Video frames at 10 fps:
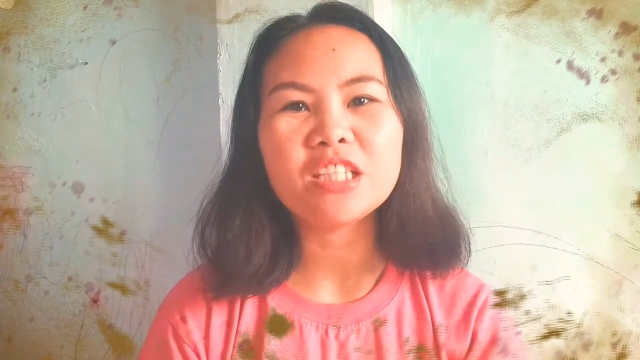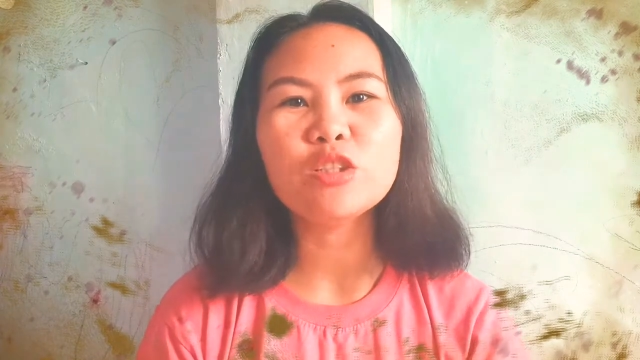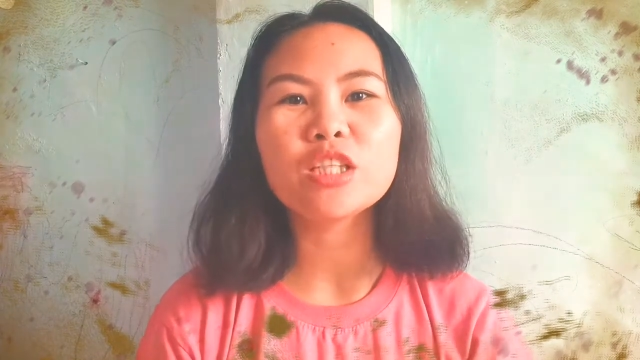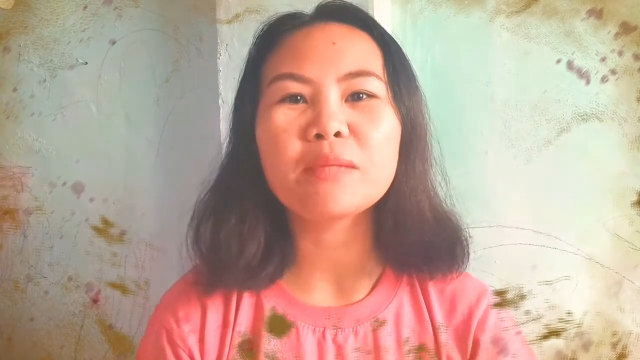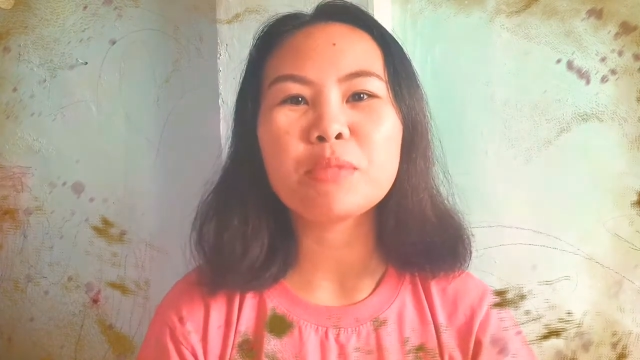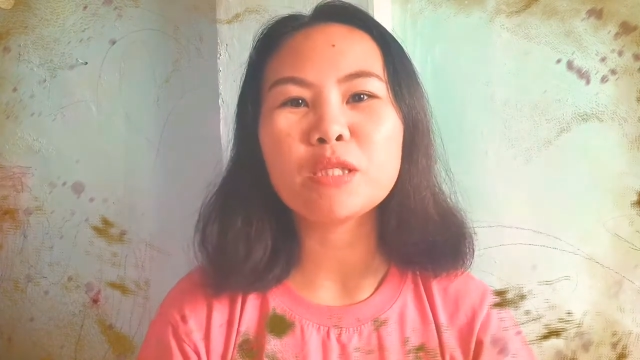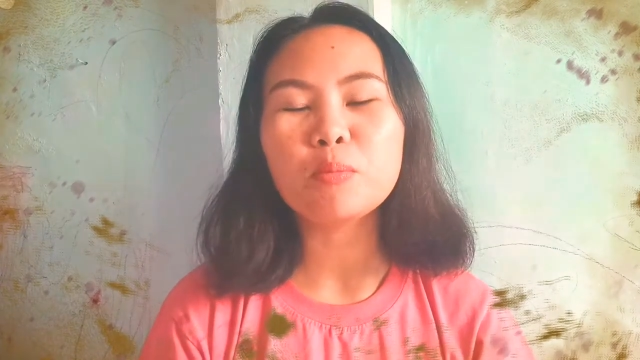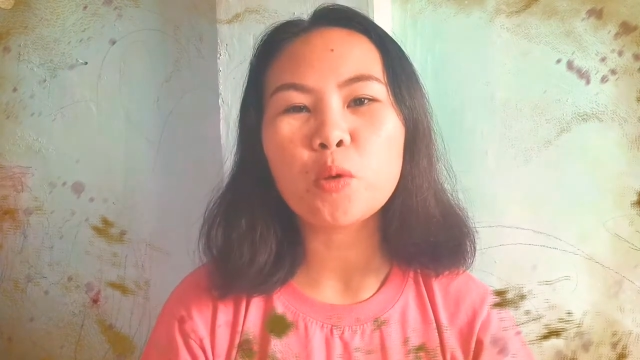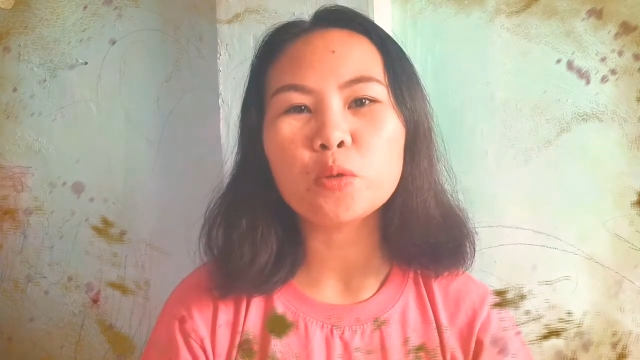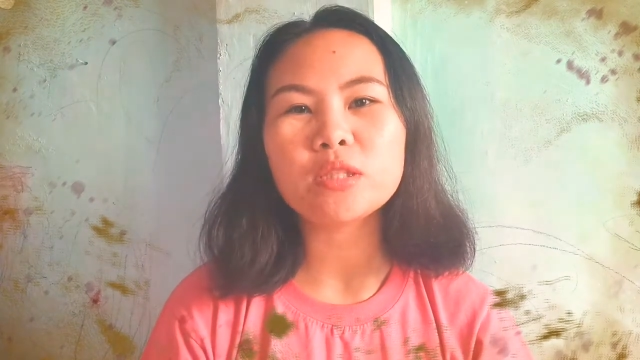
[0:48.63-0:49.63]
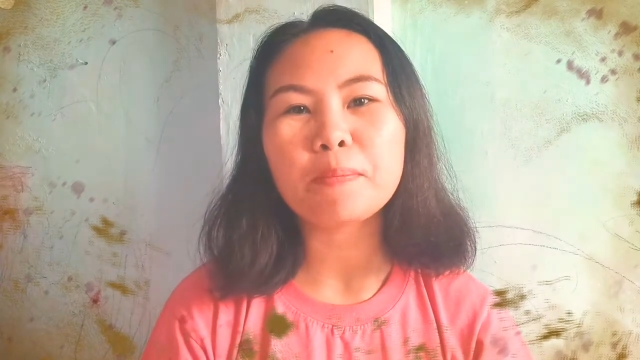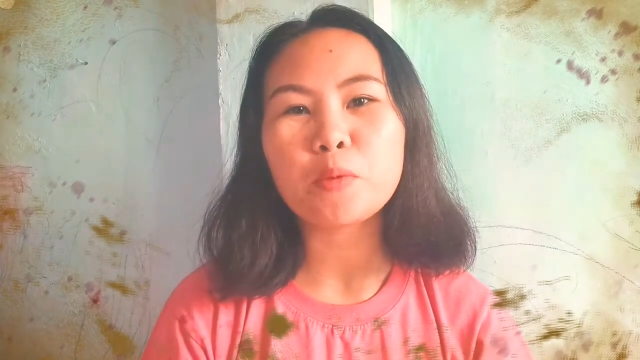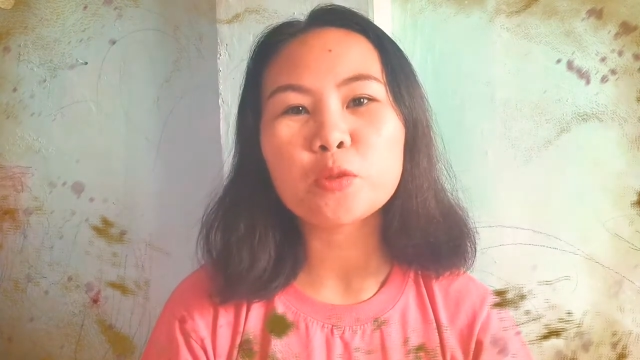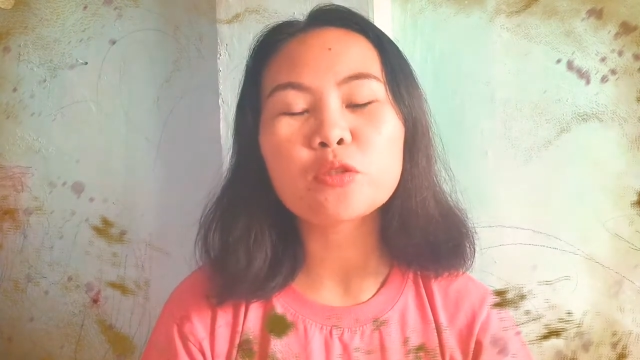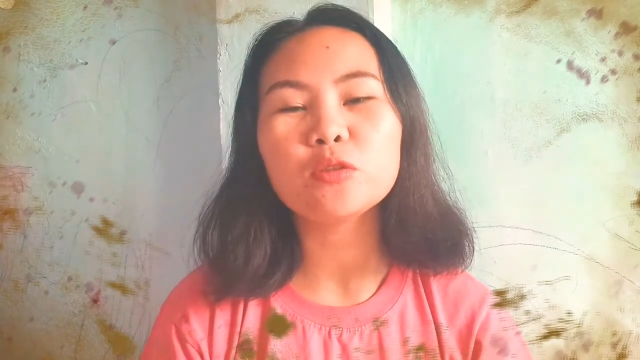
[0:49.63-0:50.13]
video na pinapost na
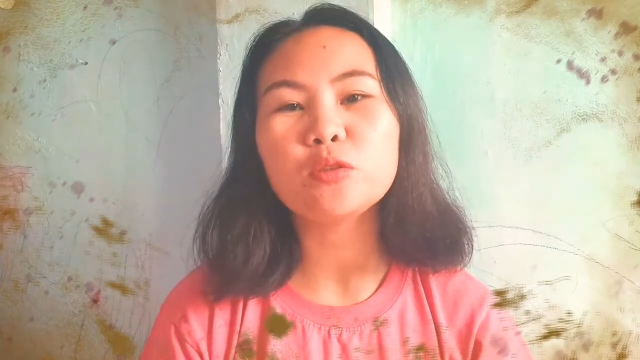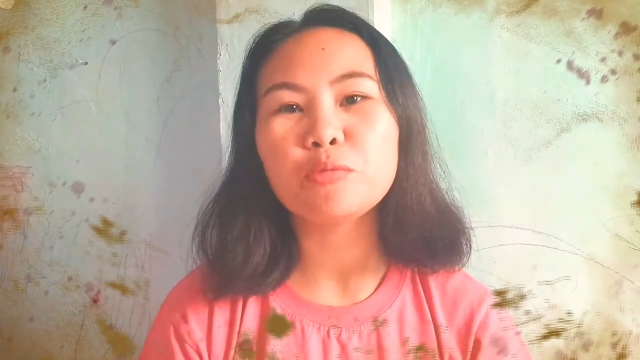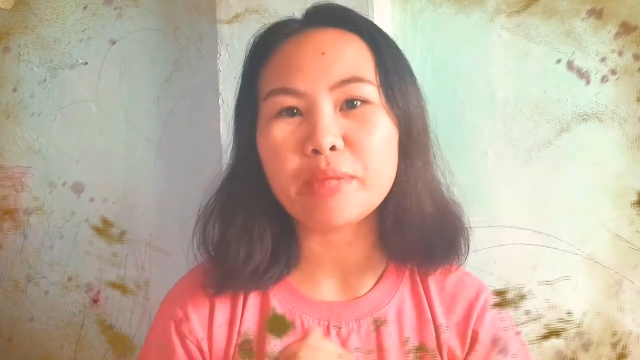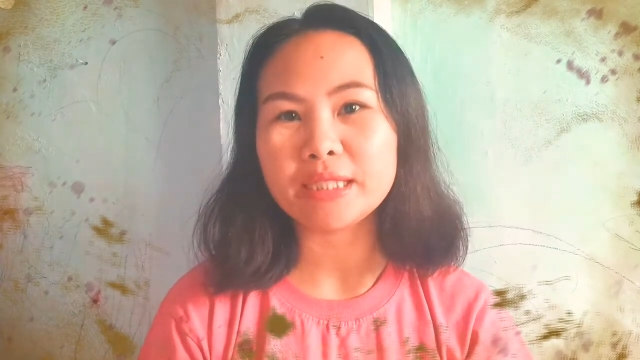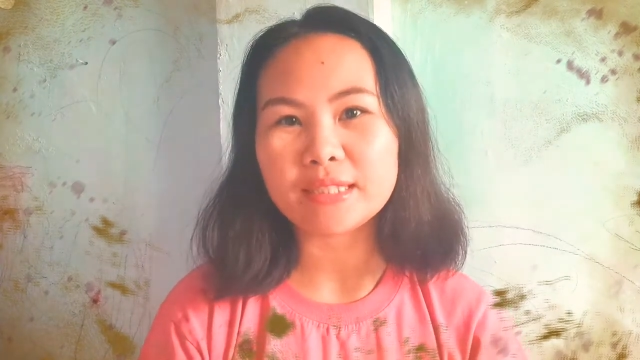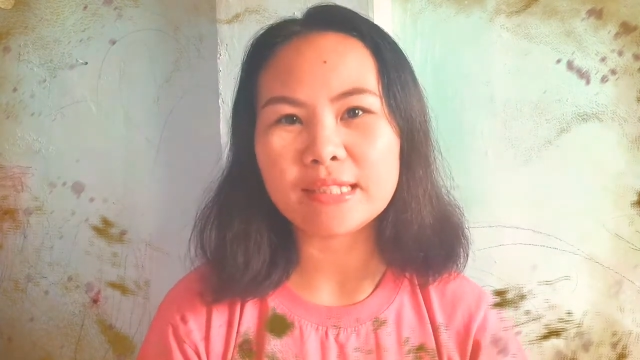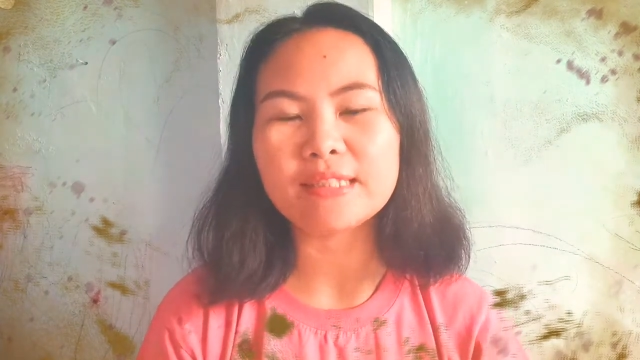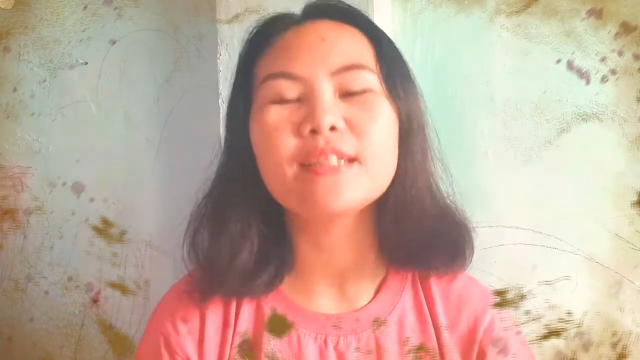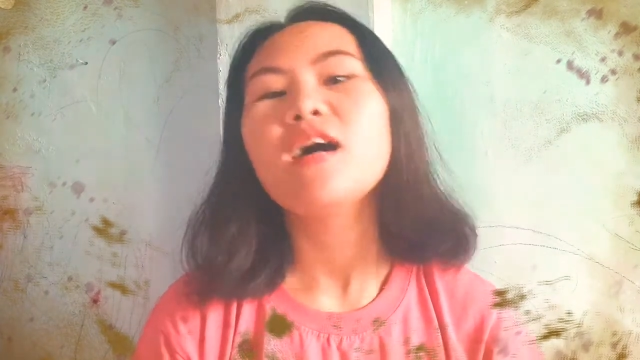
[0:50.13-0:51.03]
post ko noong Monday.